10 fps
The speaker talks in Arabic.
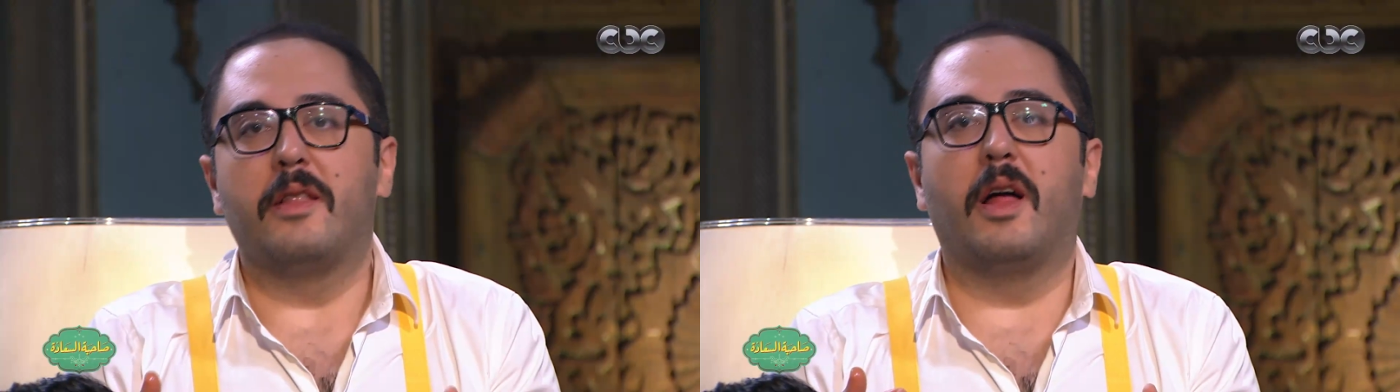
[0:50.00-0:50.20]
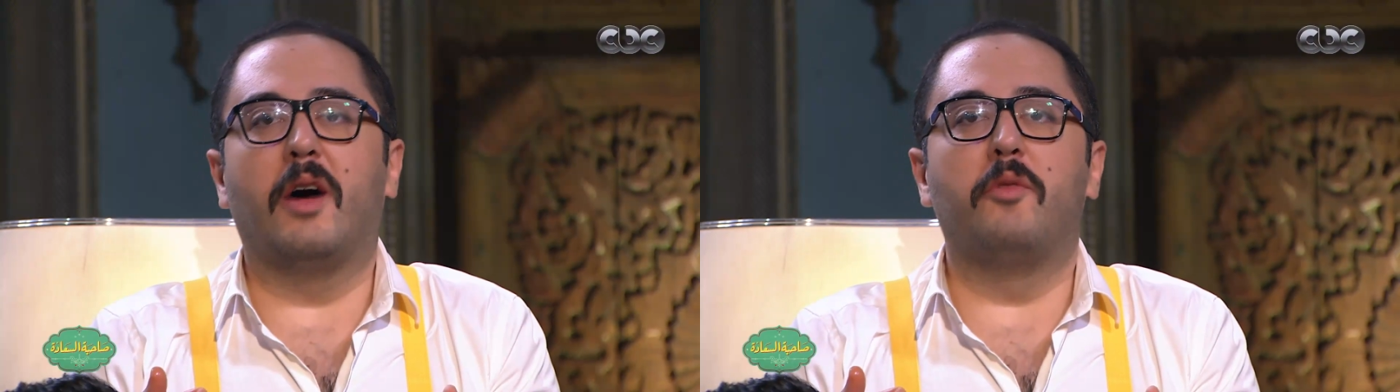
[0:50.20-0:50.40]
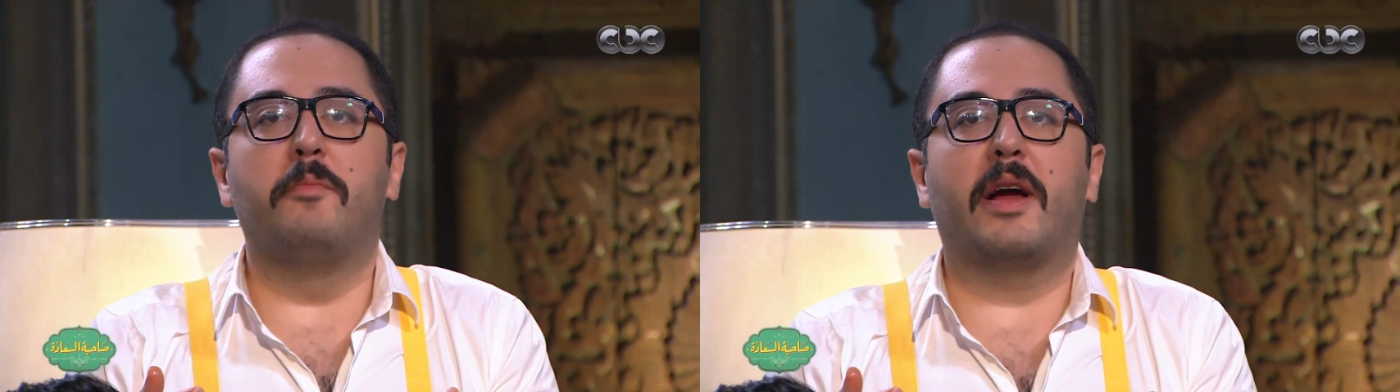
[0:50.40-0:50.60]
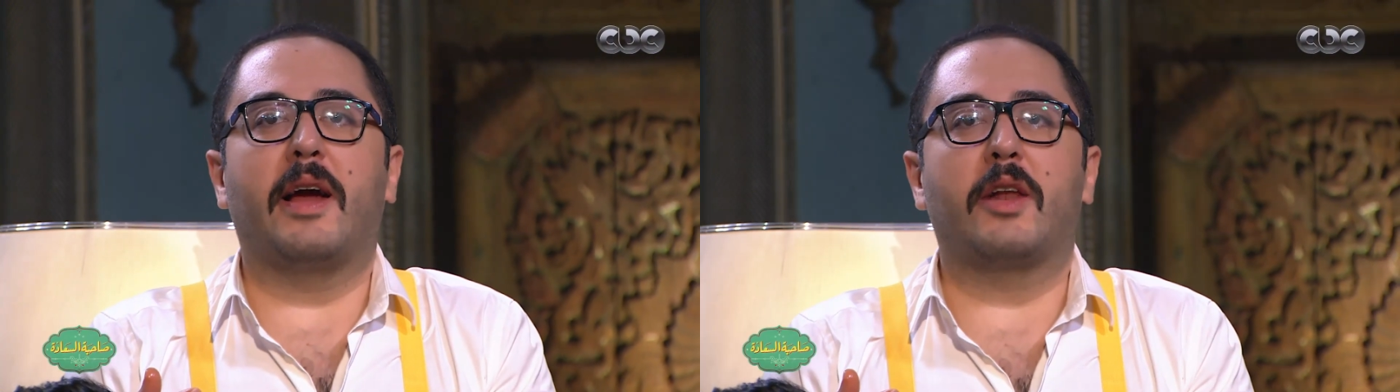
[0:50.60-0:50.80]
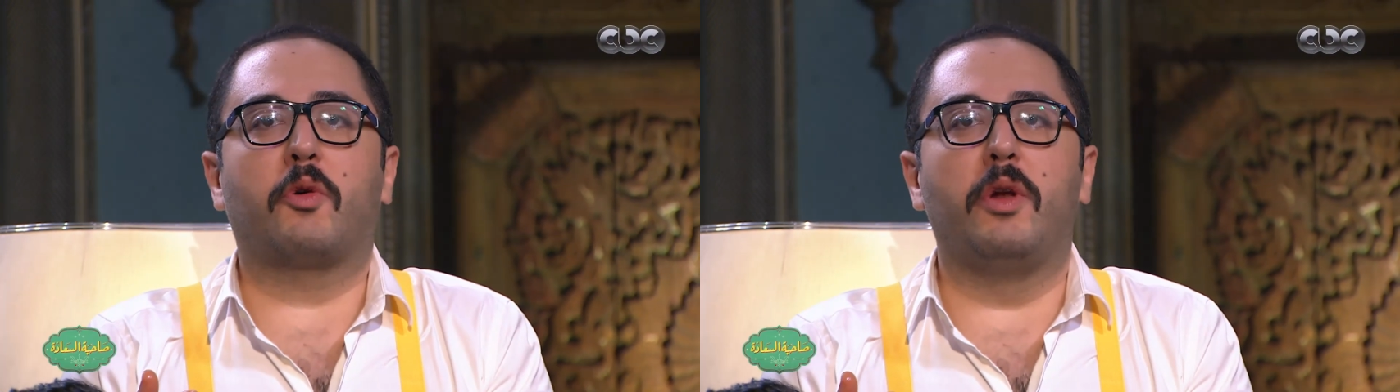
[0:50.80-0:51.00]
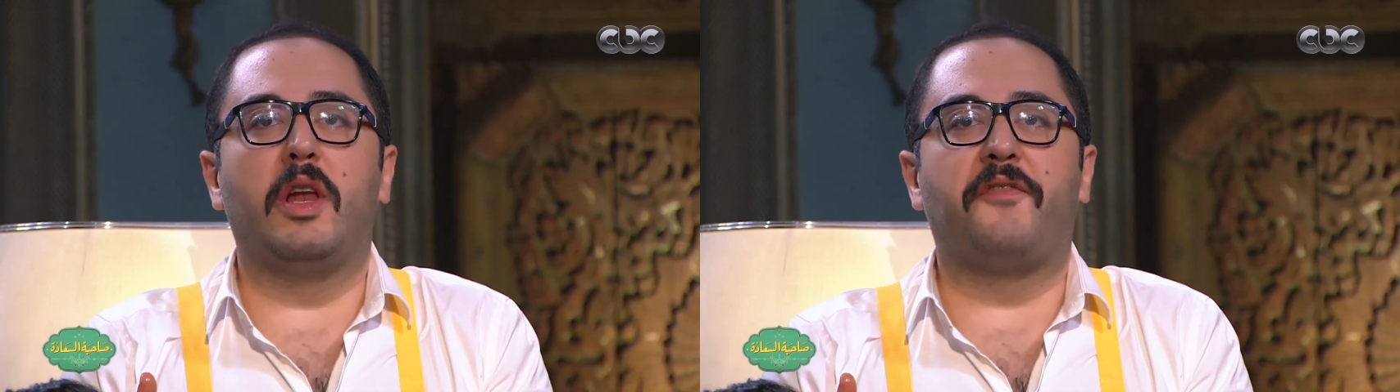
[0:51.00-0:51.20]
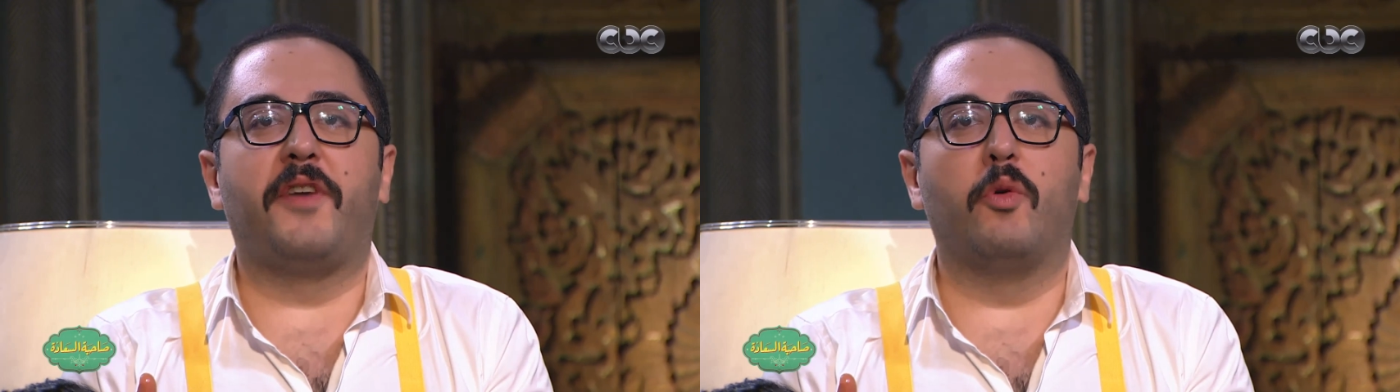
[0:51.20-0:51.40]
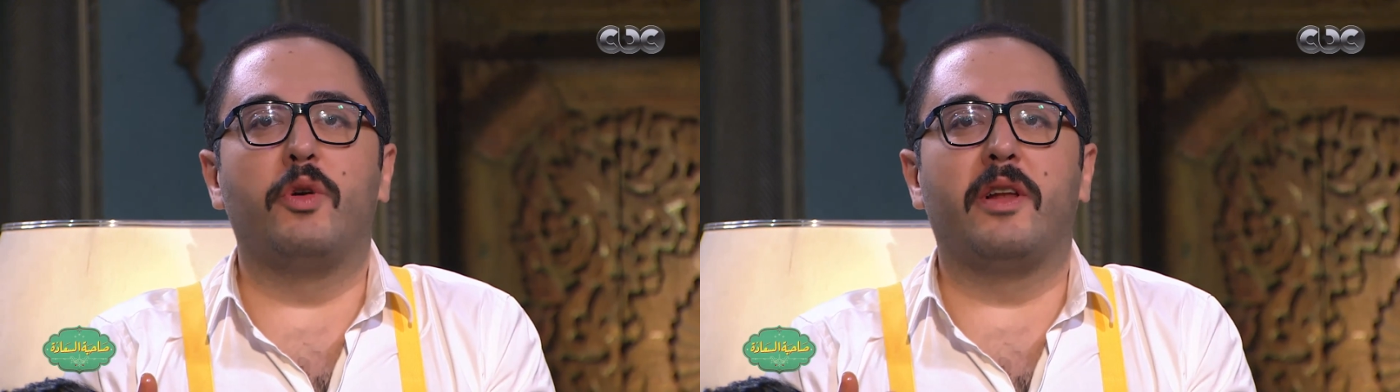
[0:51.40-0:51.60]
اللهم اجعل كل
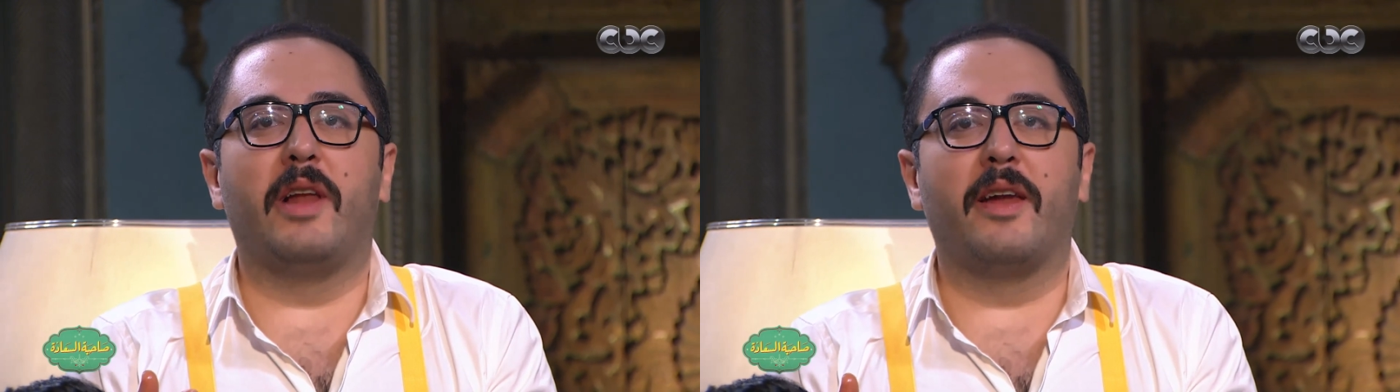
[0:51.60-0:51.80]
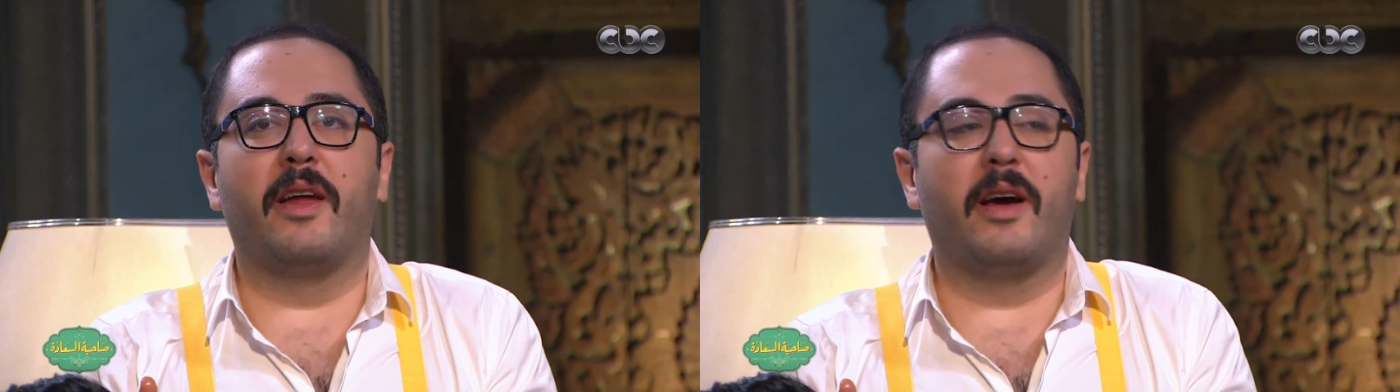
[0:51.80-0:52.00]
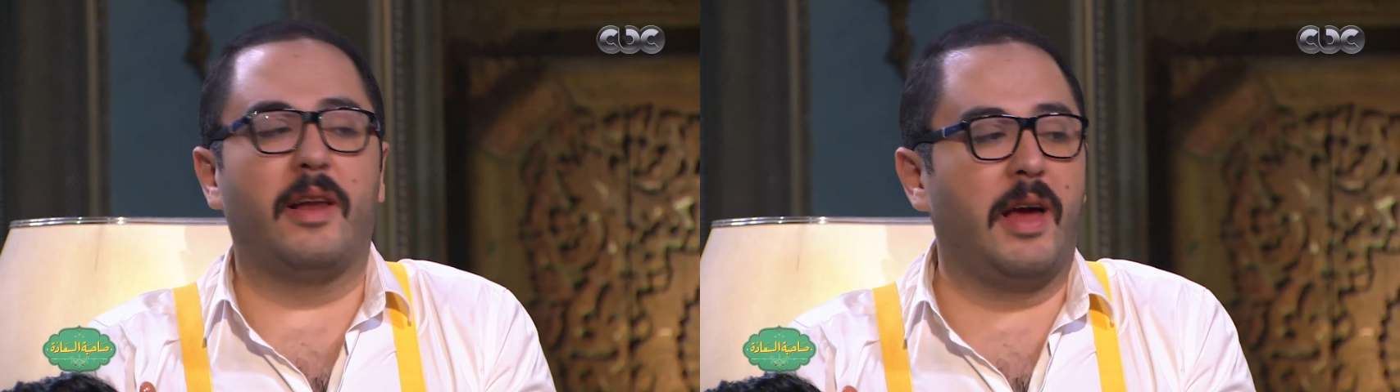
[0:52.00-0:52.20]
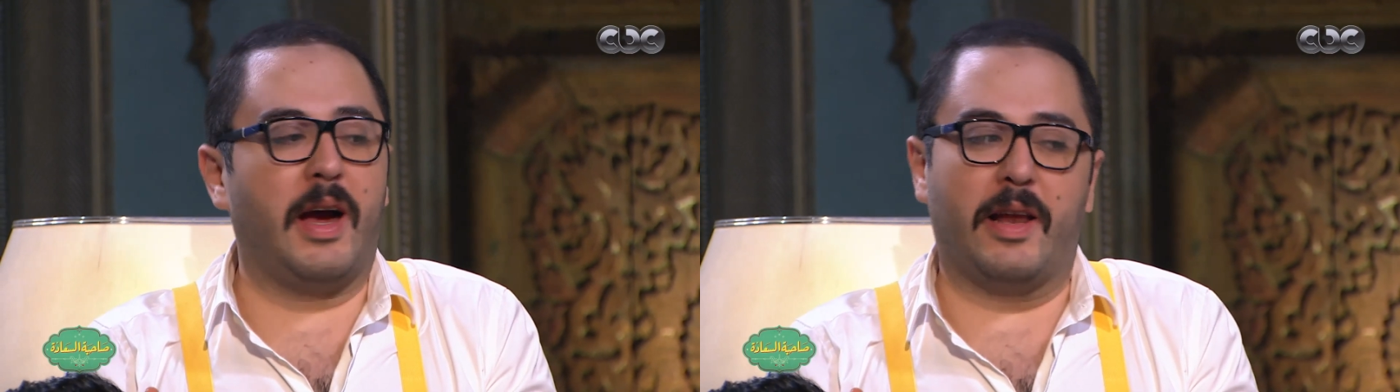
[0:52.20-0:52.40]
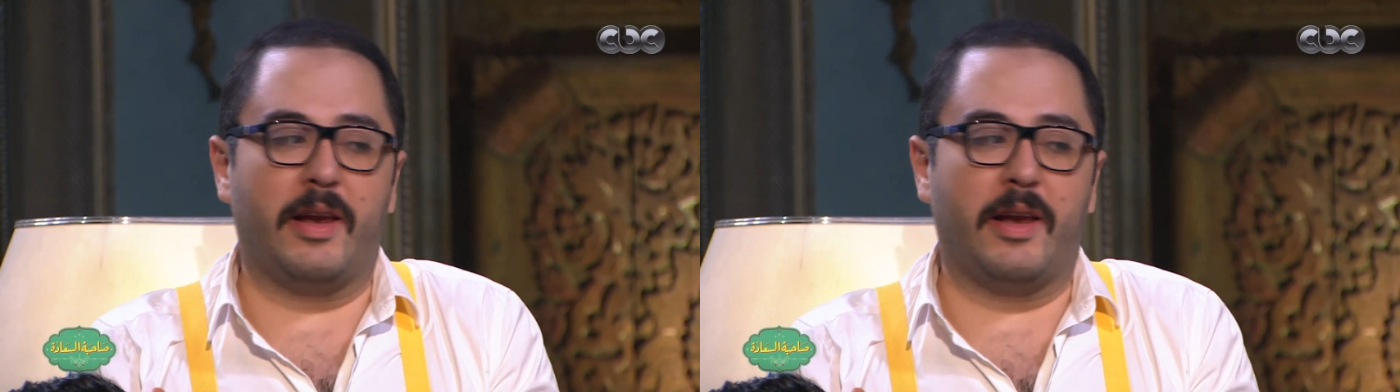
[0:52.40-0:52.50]
فول لنا لا